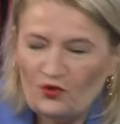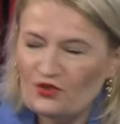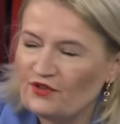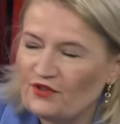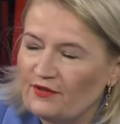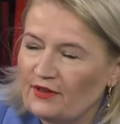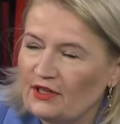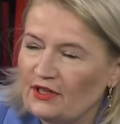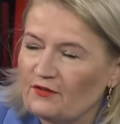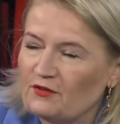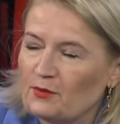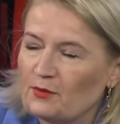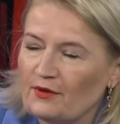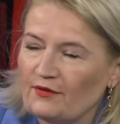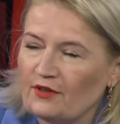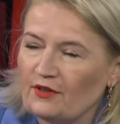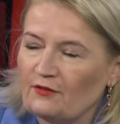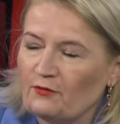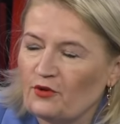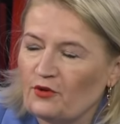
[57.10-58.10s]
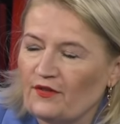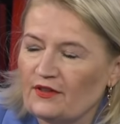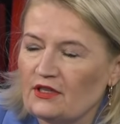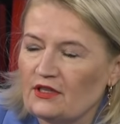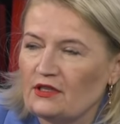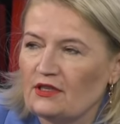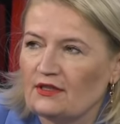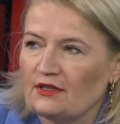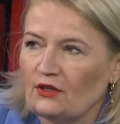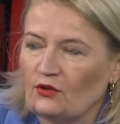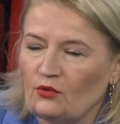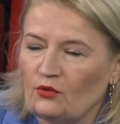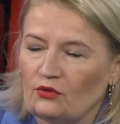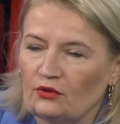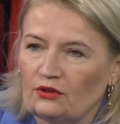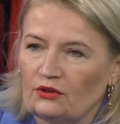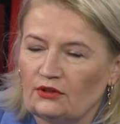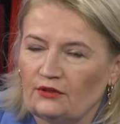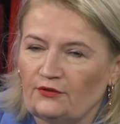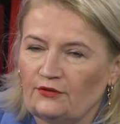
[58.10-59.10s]
głosowania w sprawie wprowadzenia stanu
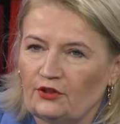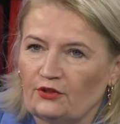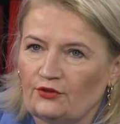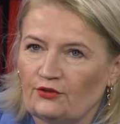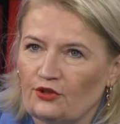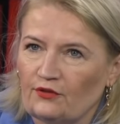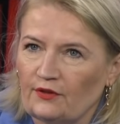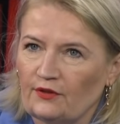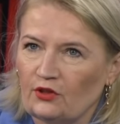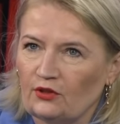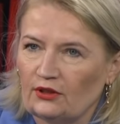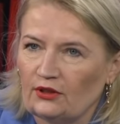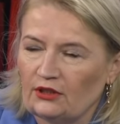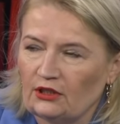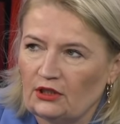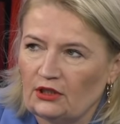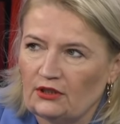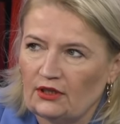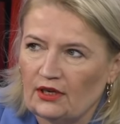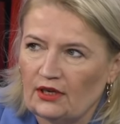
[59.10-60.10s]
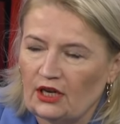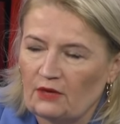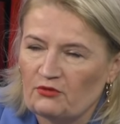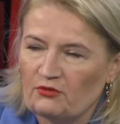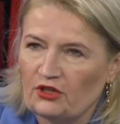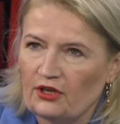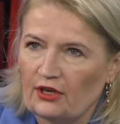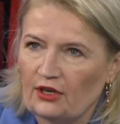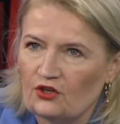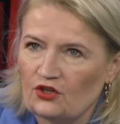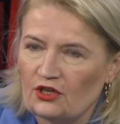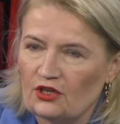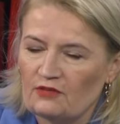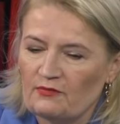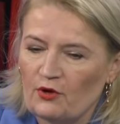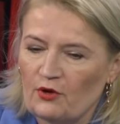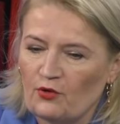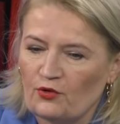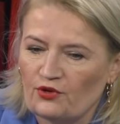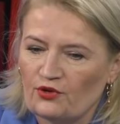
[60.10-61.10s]
y, wyjątkowego na tych terenach przygranicznych z
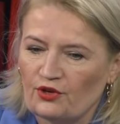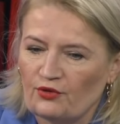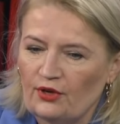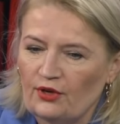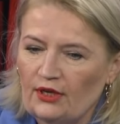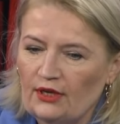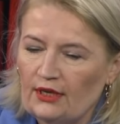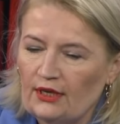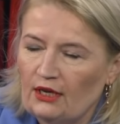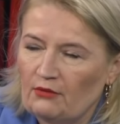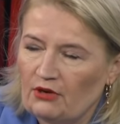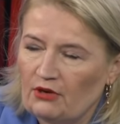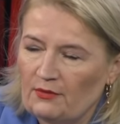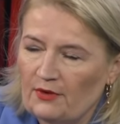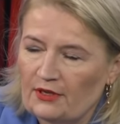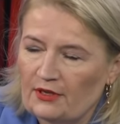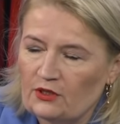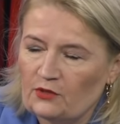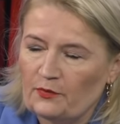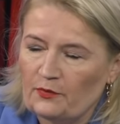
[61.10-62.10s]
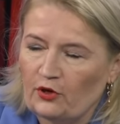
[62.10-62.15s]
Białorusią premier jest